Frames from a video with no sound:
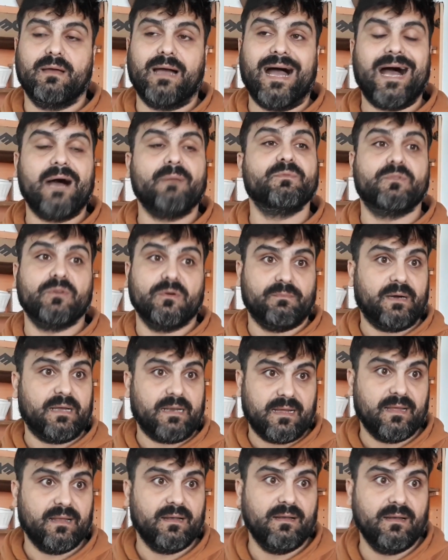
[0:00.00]
apto
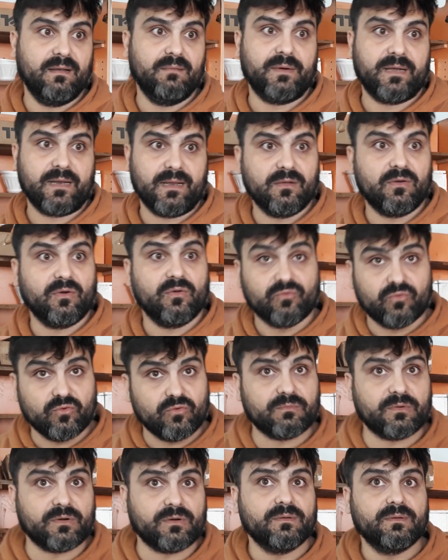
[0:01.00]
para el,
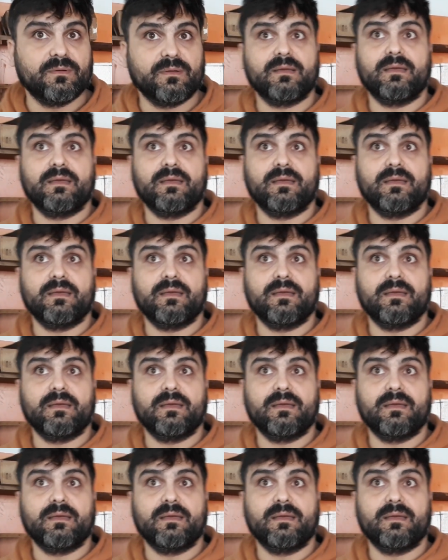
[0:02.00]
consumo,